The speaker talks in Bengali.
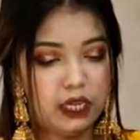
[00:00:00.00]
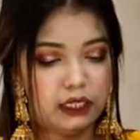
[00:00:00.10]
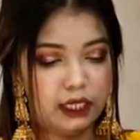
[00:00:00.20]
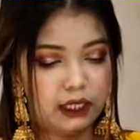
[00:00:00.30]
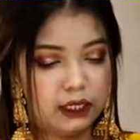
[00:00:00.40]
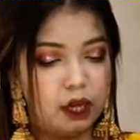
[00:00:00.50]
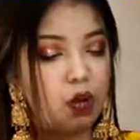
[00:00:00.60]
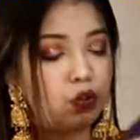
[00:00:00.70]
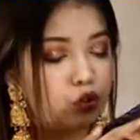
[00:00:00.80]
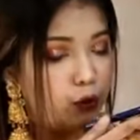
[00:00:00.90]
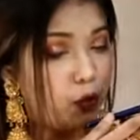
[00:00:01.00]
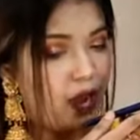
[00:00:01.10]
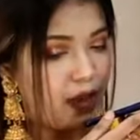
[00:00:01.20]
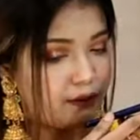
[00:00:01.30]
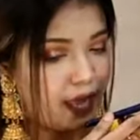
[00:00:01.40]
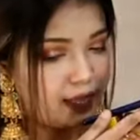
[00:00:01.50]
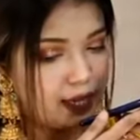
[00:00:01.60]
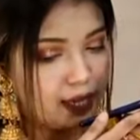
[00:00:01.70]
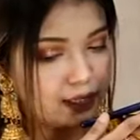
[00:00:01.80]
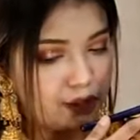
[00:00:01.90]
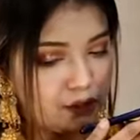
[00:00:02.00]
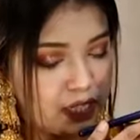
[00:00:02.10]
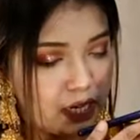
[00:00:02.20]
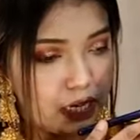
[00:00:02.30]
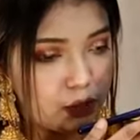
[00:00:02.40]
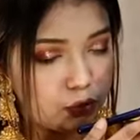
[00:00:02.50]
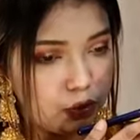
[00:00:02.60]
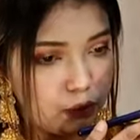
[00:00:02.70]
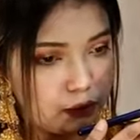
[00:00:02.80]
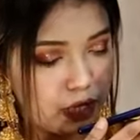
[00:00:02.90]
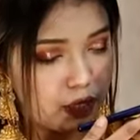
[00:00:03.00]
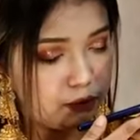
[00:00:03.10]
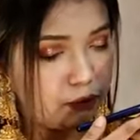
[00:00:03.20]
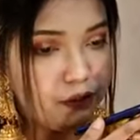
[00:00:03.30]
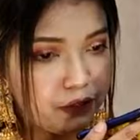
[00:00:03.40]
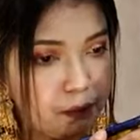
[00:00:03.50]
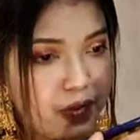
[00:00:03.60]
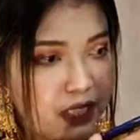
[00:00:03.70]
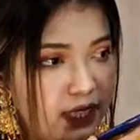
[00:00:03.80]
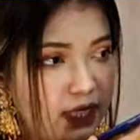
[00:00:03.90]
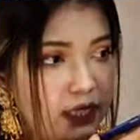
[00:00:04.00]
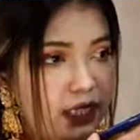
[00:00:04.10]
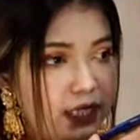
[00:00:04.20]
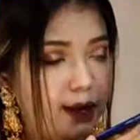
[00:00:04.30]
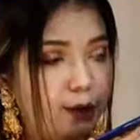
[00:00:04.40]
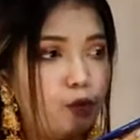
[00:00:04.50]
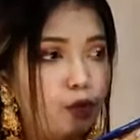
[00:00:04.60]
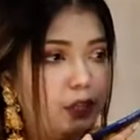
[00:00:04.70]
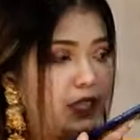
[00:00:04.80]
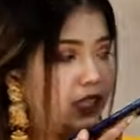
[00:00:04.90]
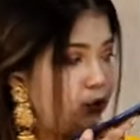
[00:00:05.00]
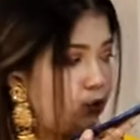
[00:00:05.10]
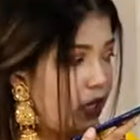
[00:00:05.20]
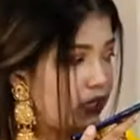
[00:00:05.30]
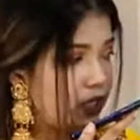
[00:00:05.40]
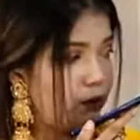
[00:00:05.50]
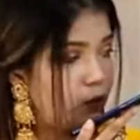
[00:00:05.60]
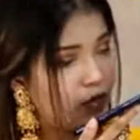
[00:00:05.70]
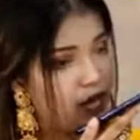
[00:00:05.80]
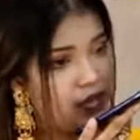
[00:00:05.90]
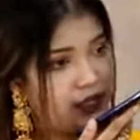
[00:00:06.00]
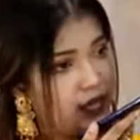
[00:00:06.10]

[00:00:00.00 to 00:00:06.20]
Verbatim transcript: ঠিক আছে শুভ লাভ লাইফ থেকে একটা উইনার নাও তো ফিফটি পার্সেন্ট ডিসকাউন্ট করে দিবা সে যদি আজকের বোরখা নেয়